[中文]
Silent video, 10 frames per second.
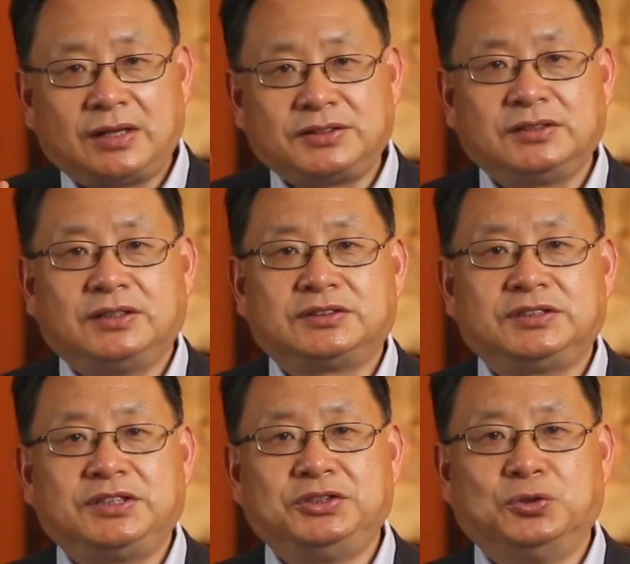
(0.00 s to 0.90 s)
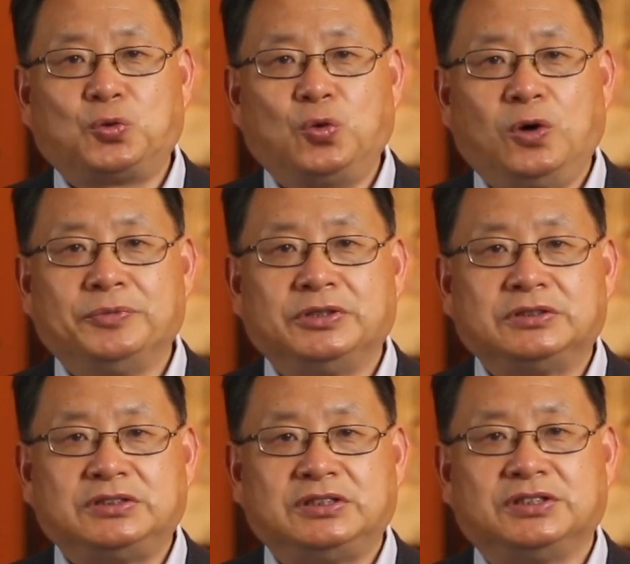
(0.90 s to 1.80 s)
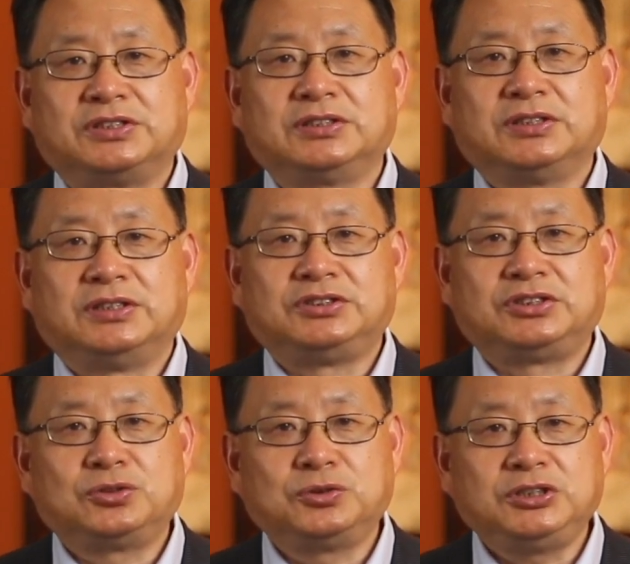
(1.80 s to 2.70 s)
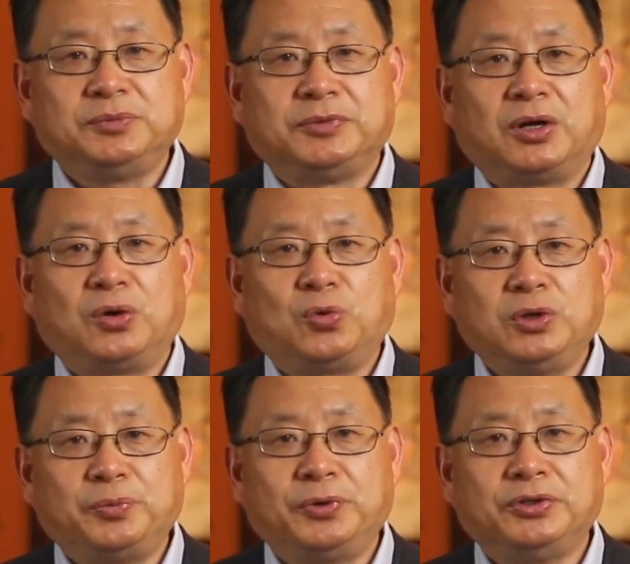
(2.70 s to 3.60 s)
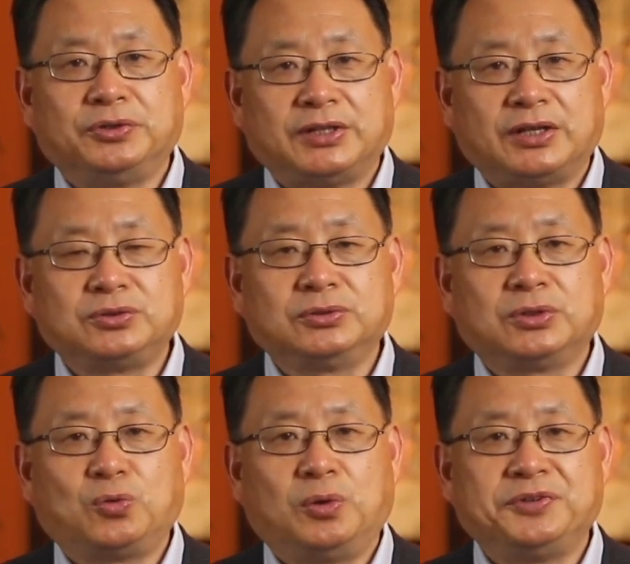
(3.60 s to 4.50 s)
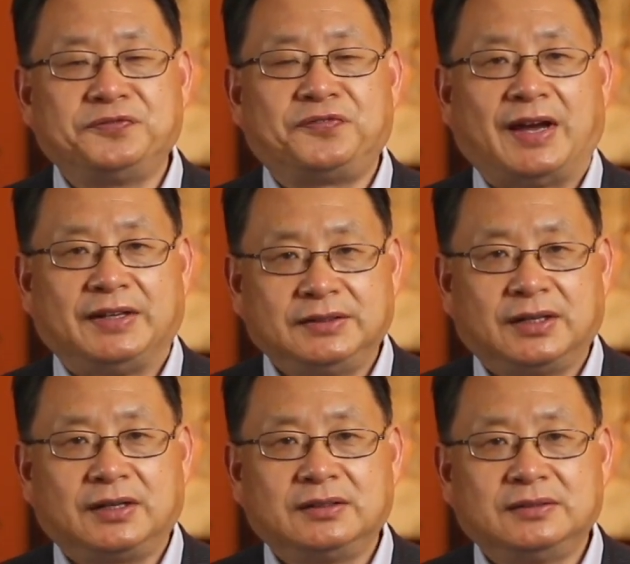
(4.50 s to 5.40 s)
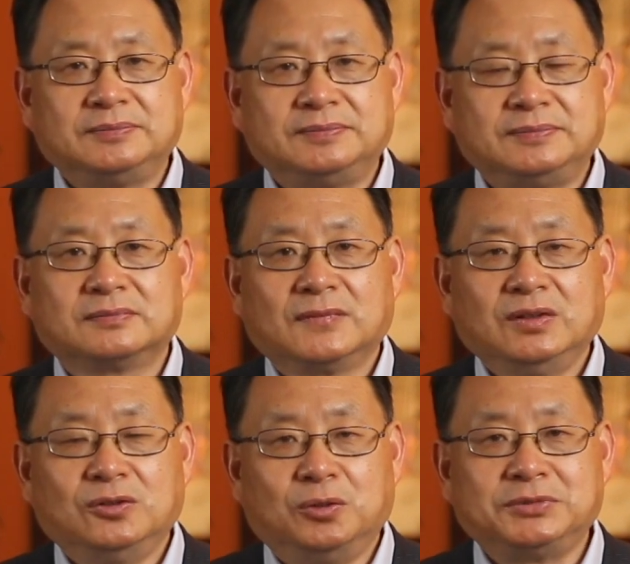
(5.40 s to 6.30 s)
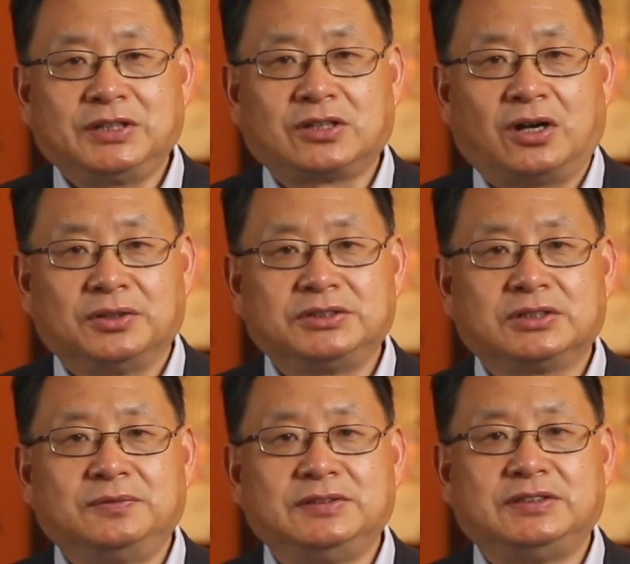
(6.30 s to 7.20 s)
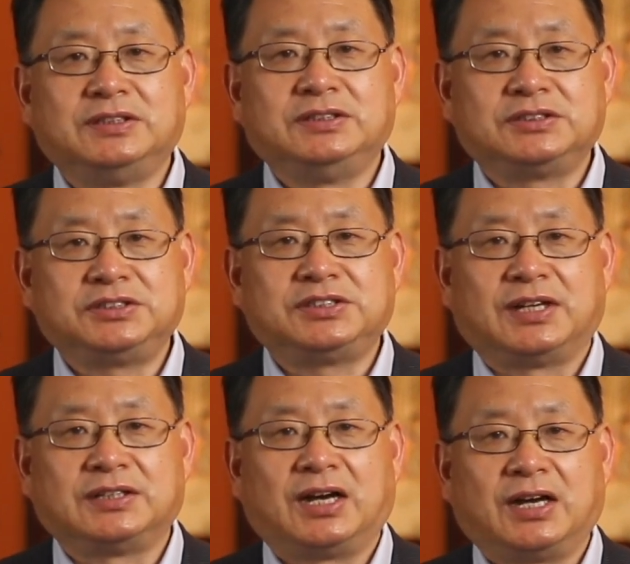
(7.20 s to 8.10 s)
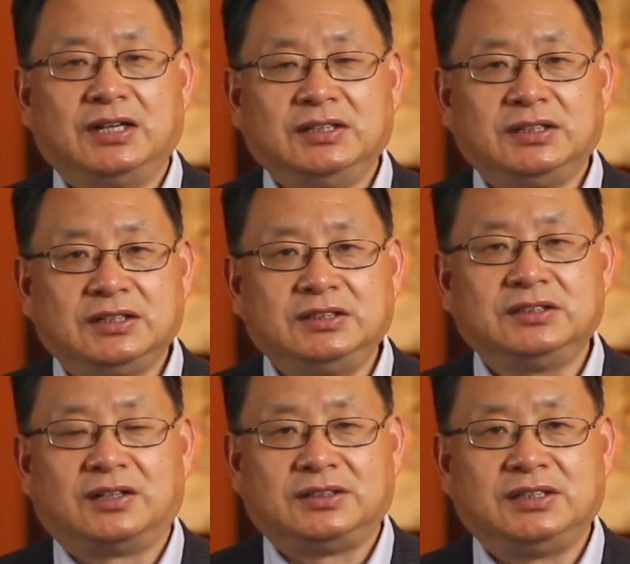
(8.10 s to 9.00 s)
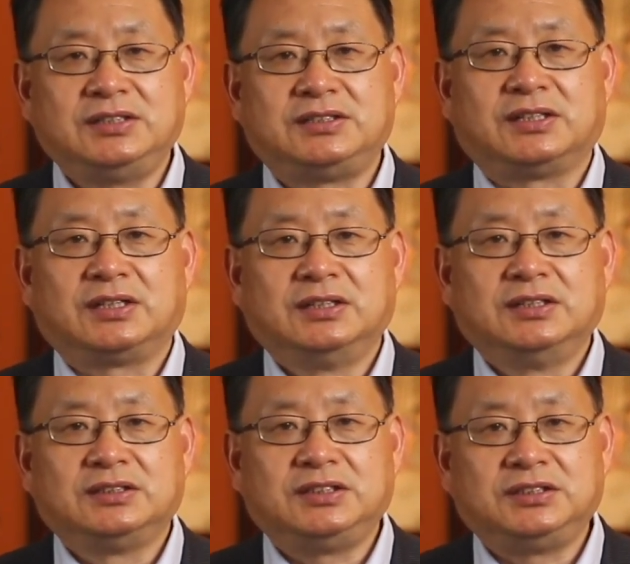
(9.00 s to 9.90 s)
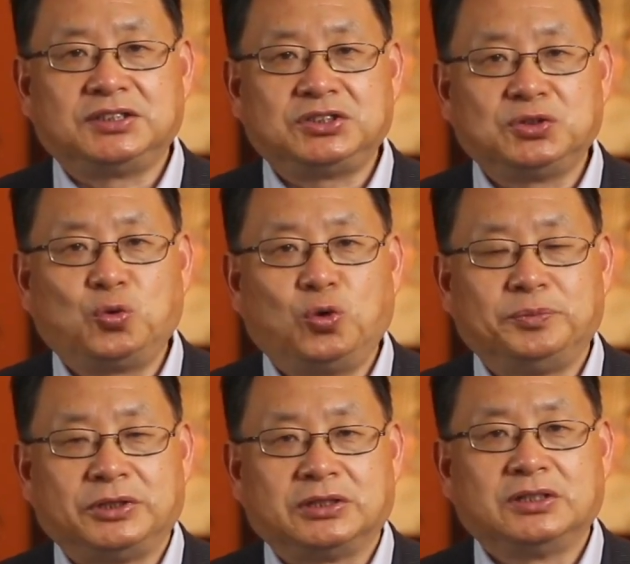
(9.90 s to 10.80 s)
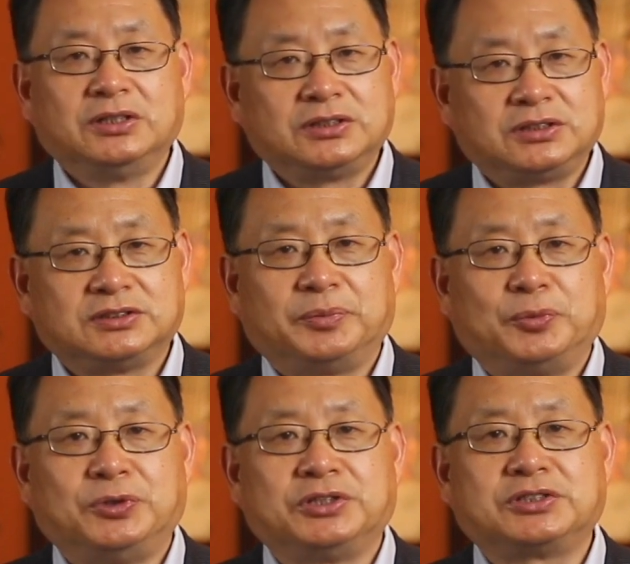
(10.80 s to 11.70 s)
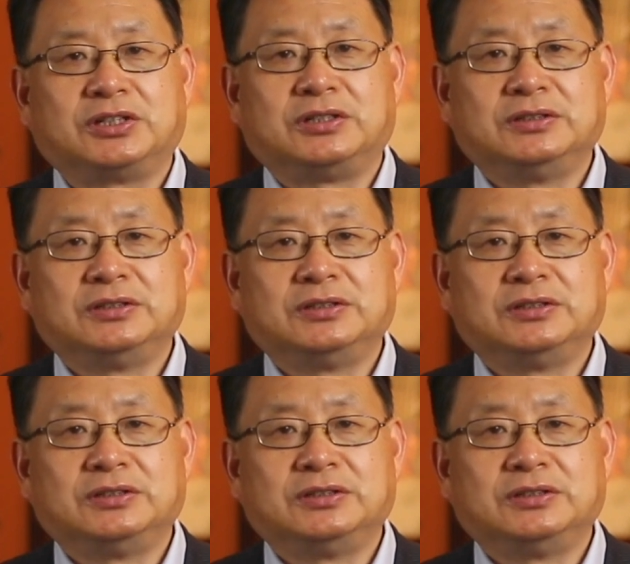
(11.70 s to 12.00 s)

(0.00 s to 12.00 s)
是这些有过敏体质的人接种疫苗会不会有严重的过敏反应呢？我们在讨论这个问题之前呢，一定要理解季节性过敏是怎么回事儿。